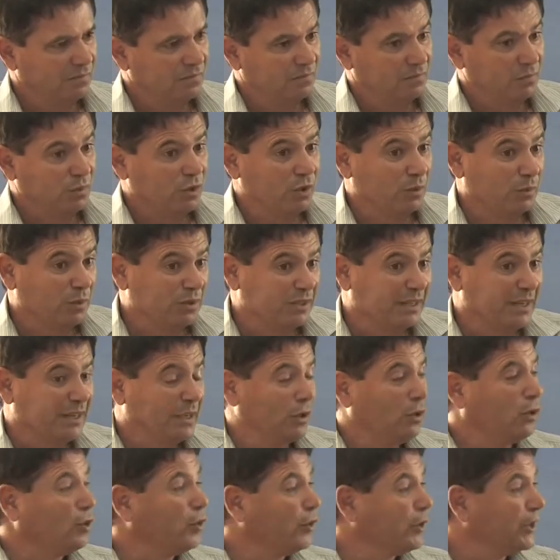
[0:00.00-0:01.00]
bueno, puede ser
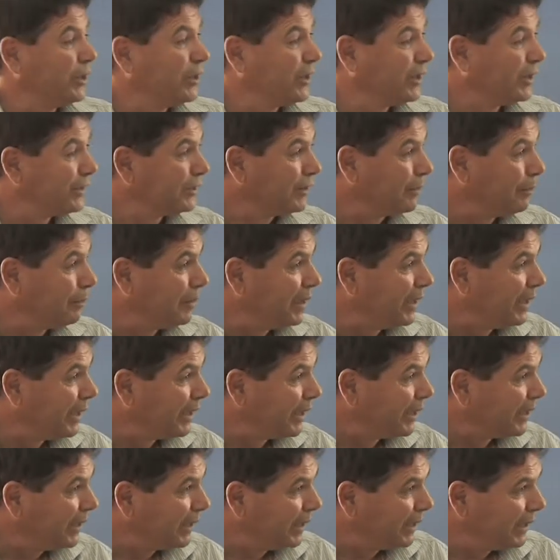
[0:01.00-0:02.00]
que los cogieron a
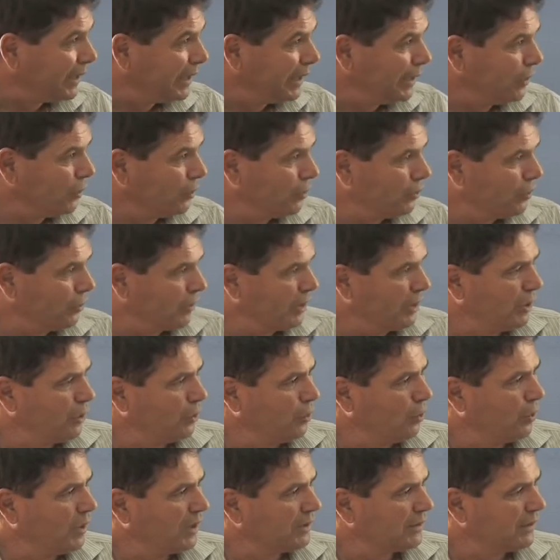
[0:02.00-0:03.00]
traspié y no, y no
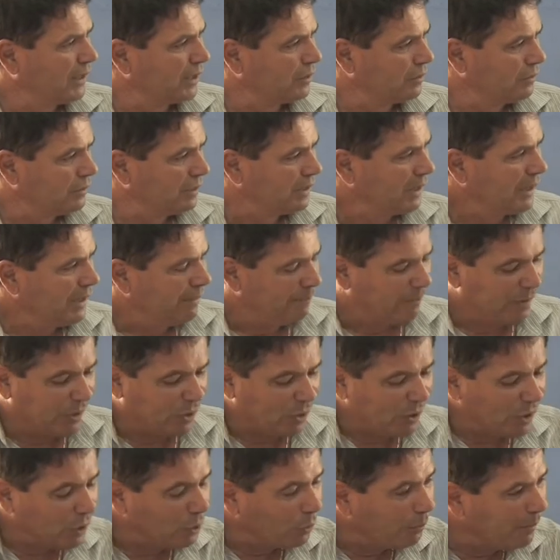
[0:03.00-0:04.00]
lo gastaron.
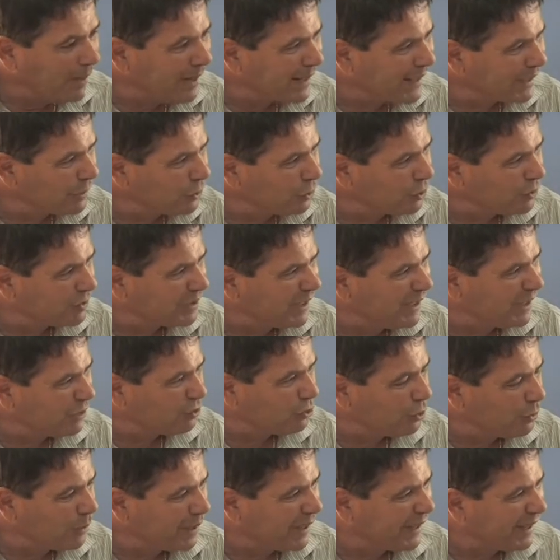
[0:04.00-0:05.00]
Pero en el 2014 le
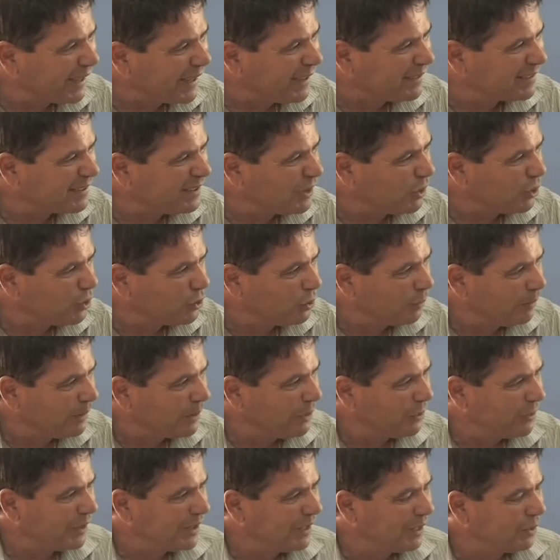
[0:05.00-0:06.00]
sobran casi 8
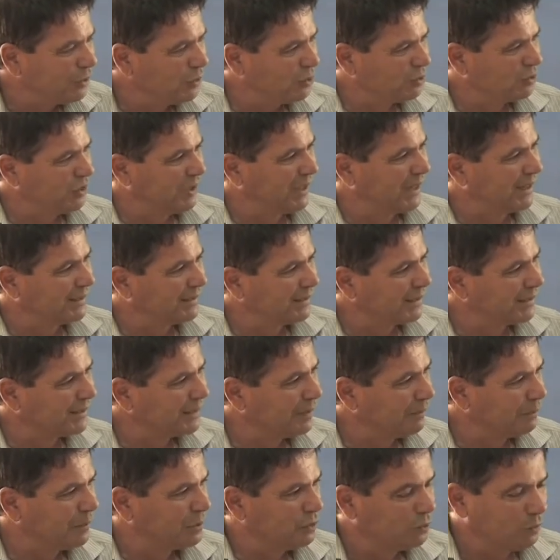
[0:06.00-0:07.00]
millones de euros sin gastar
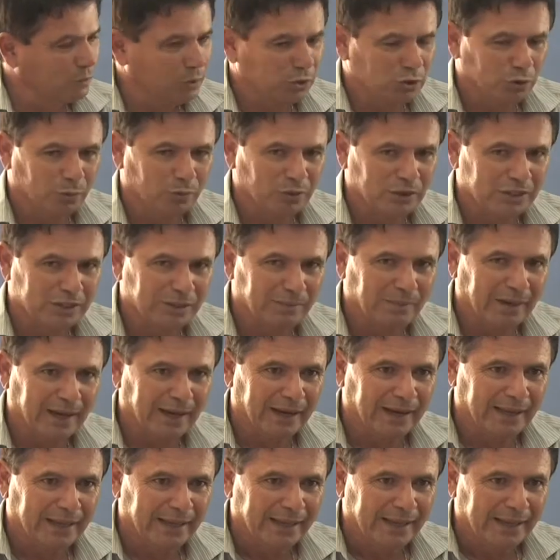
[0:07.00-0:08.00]
del presupuesto
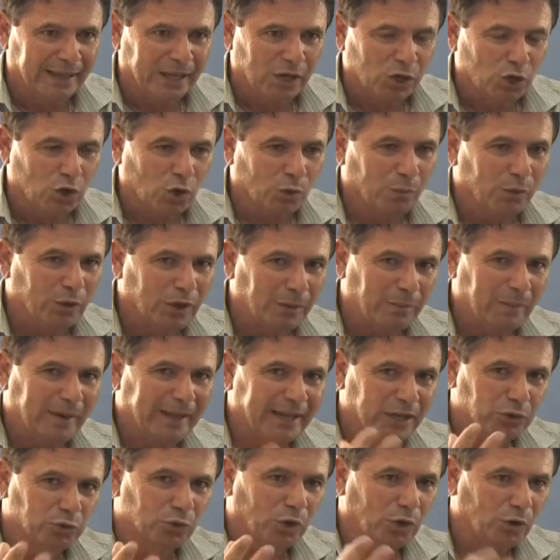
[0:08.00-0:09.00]
municipal. ¿Cómo le
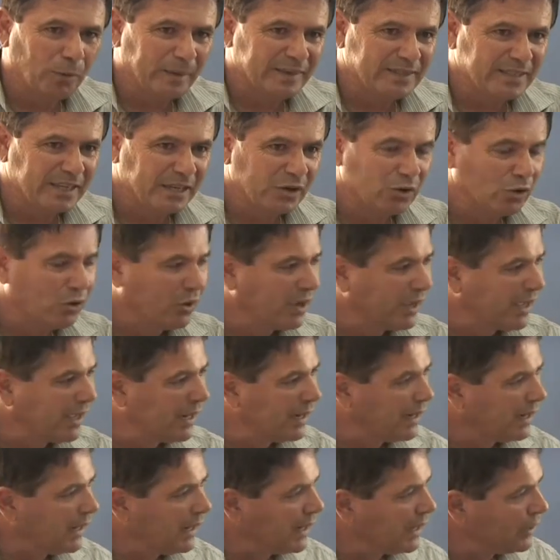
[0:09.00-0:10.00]
explicas tú a los vecinos que
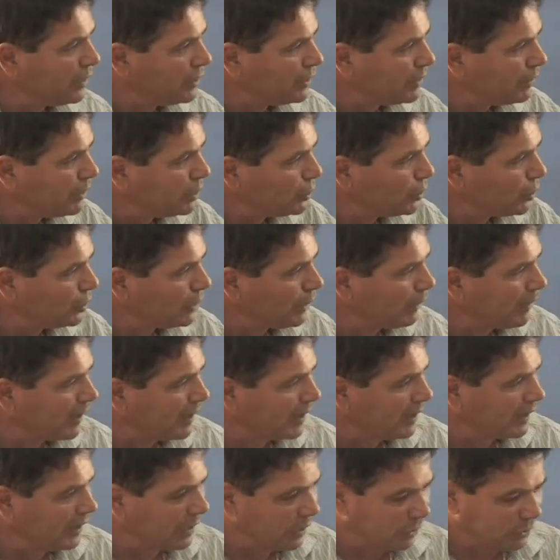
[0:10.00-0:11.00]
el, ayuntamiento no está
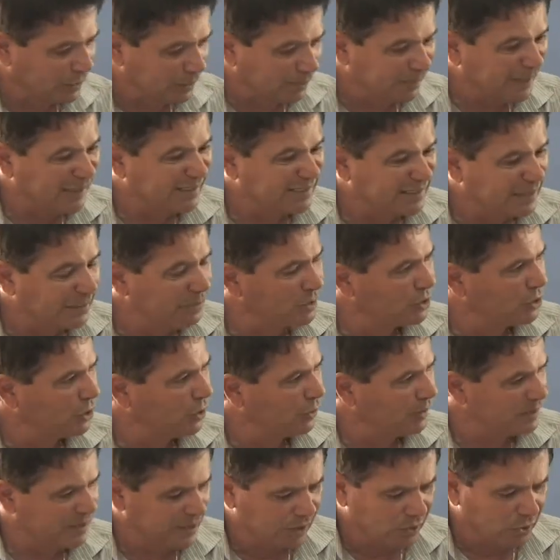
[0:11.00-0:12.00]
para dinero, está para dar servicio a
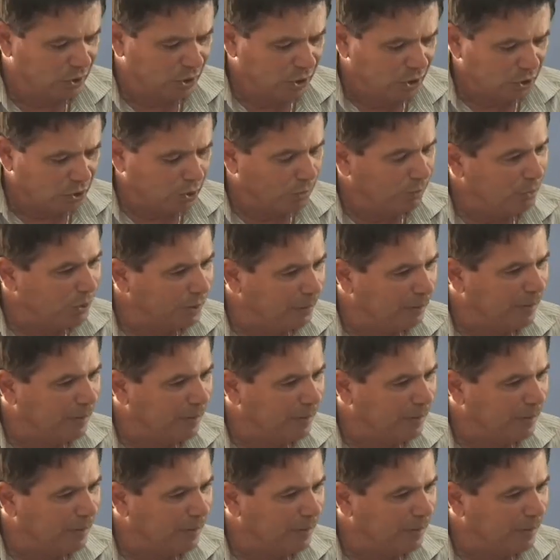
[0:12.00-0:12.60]
los vecinos? ¿Cómo le